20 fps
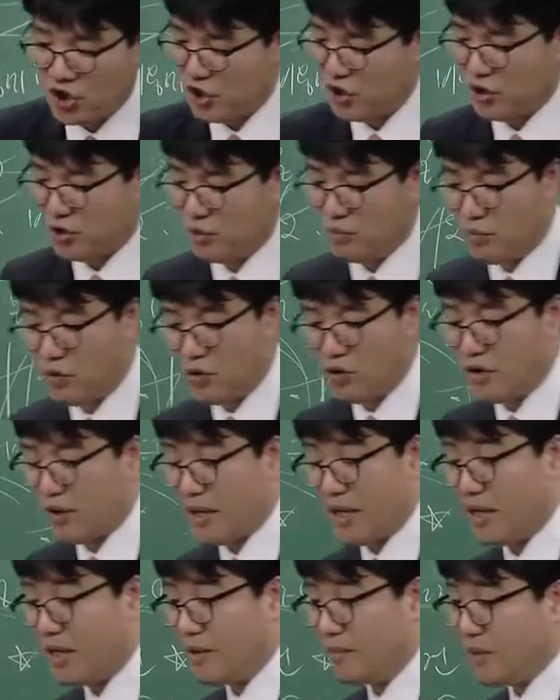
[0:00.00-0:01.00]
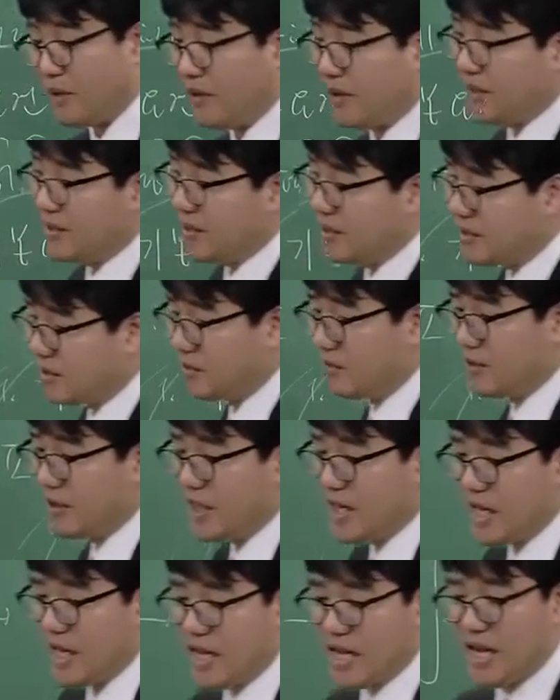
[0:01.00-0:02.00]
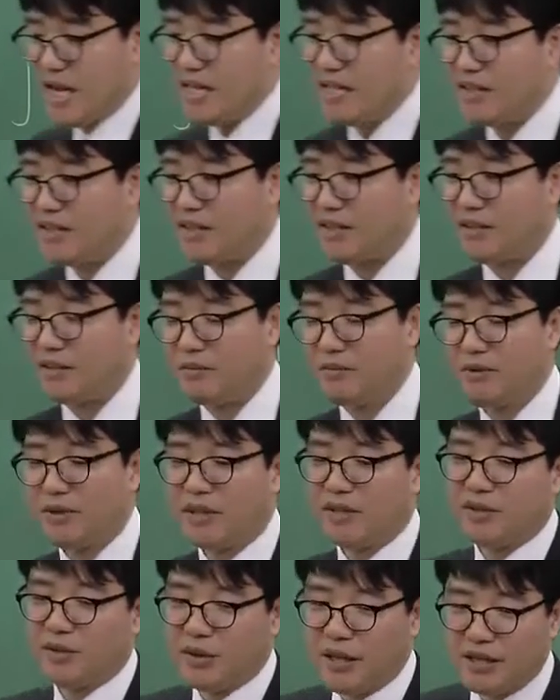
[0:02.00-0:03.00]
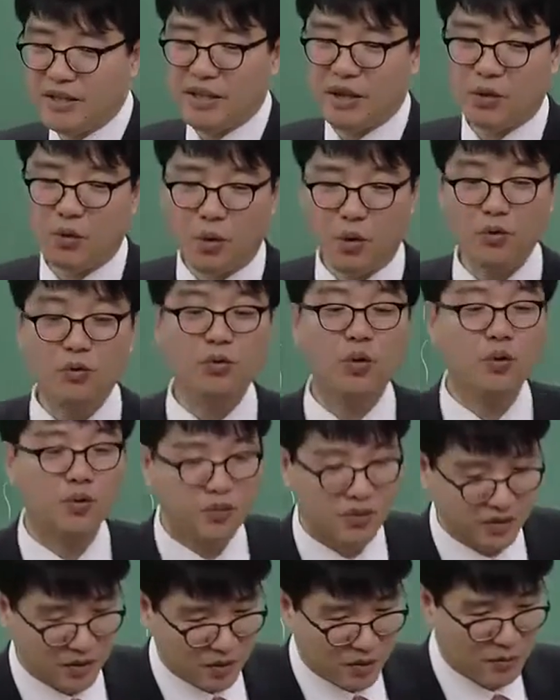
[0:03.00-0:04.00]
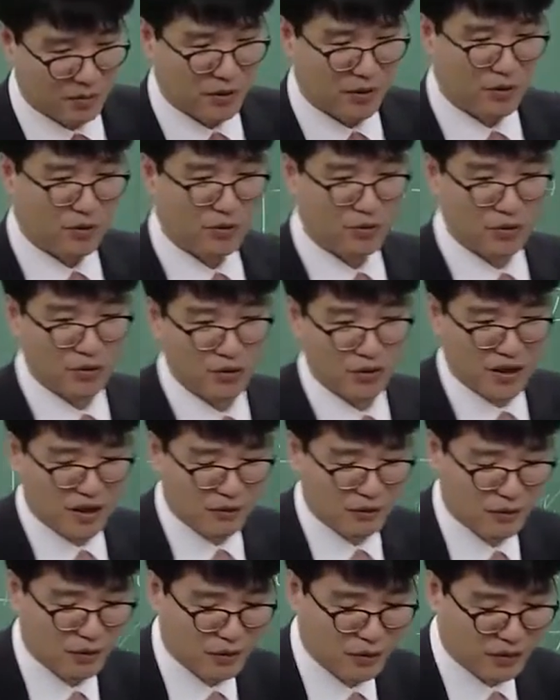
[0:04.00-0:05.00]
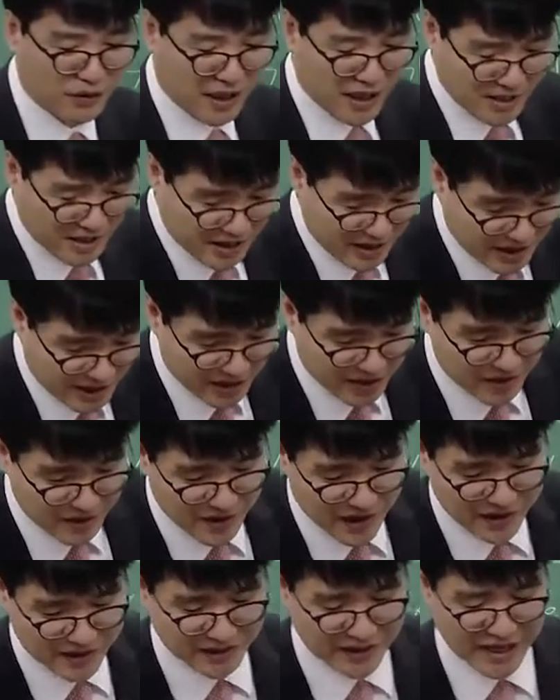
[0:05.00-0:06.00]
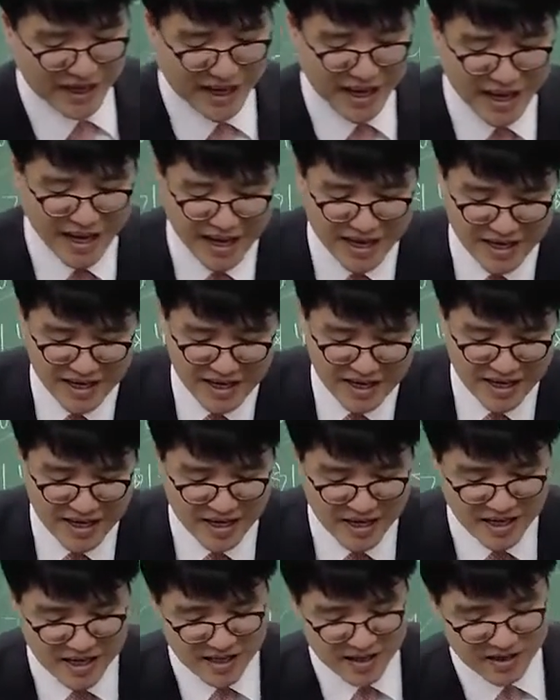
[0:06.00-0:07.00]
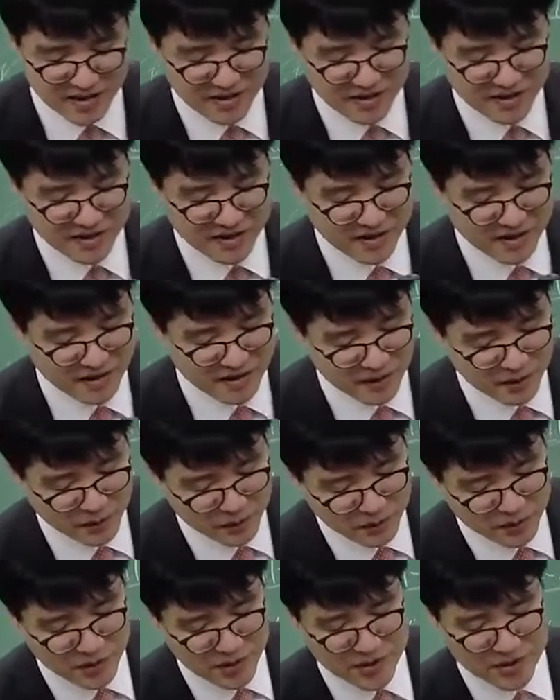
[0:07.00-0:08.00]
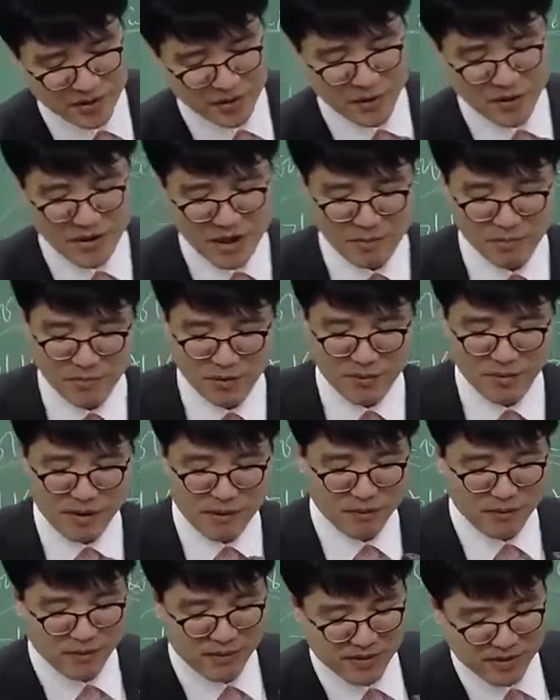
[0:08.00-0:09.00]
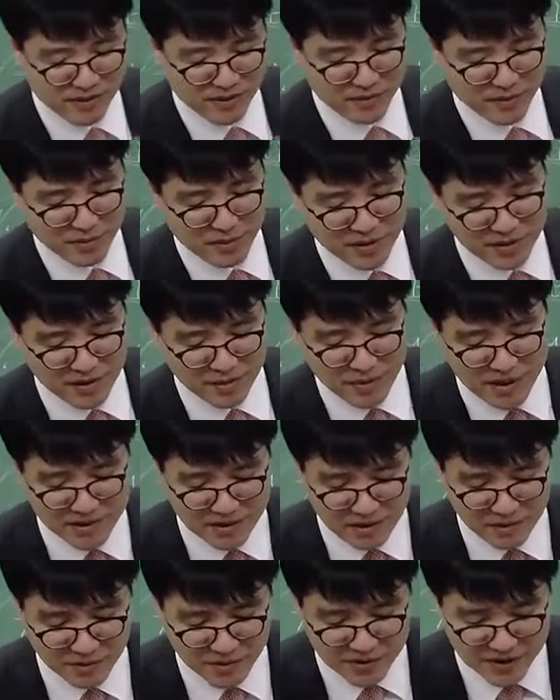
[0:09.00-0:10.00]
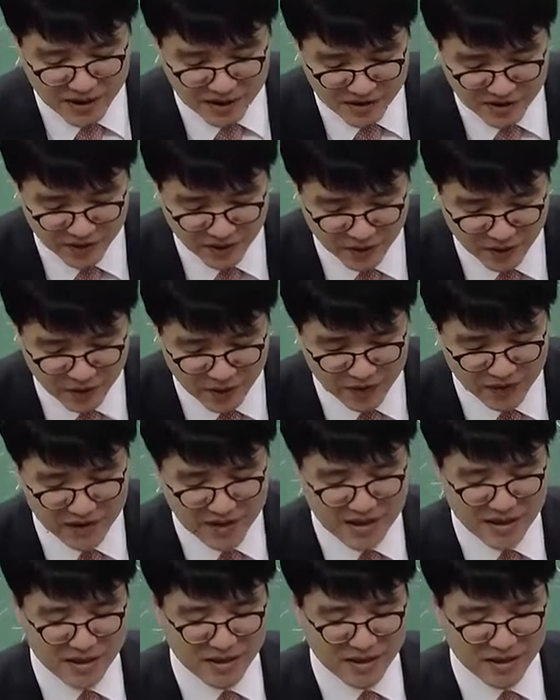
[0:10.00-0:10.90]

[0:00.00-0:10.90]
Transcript: 서론 본론 나이 는 평가 쟁점을 하니까 여러분들한테 굉장히 고통스러움을 주더라고요. 이걸 다시 열거하는 게 어, 이것도 이제 귀납법의 방법을 썼습니다. 평가 판단을 먼저 했어요.